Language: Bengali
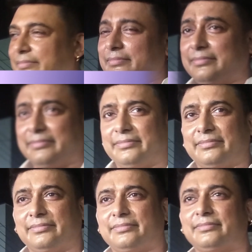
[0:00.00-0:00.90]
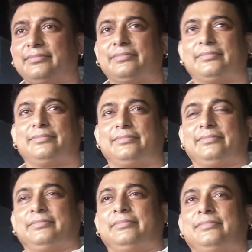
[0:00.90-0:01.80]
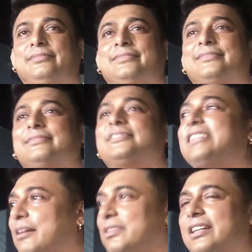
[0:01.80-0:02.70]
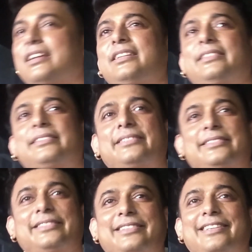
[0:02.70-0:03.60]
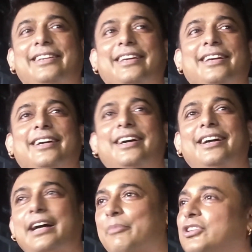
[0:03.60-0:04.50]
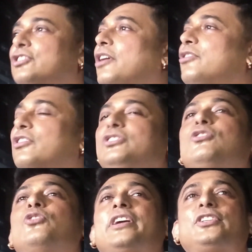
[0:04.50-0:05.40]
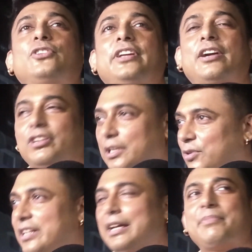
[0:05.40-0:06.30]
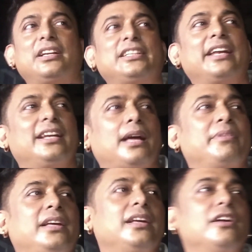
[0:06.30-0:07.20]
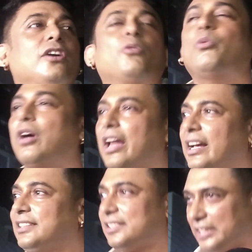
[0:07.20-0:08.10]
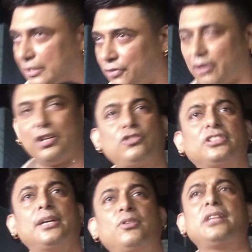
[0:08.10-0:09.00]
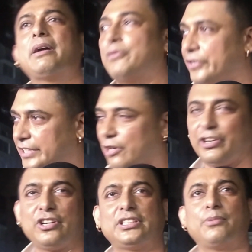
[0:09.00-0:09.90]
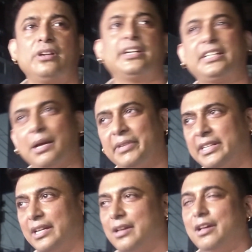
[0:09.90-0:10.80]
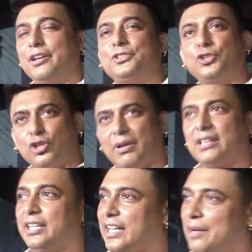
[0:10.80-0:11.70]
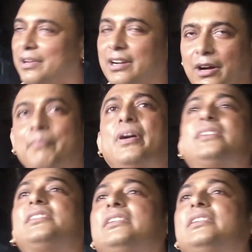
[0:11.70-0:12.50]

জাহেদ খানের স্টাইল আইকনকে সালমান খান আমি তো কখনো কিছু লুকিয়ে চুরিয়ে কথা বলি না আপনারা জানেন আমি ওয়ালায় স্ট্রেট ফরওয়ার্ড কথা বলি বা ভনিতা করে কথা বলি না এটা আমি ছোটোবেলা থেকে আমার অভ্যাস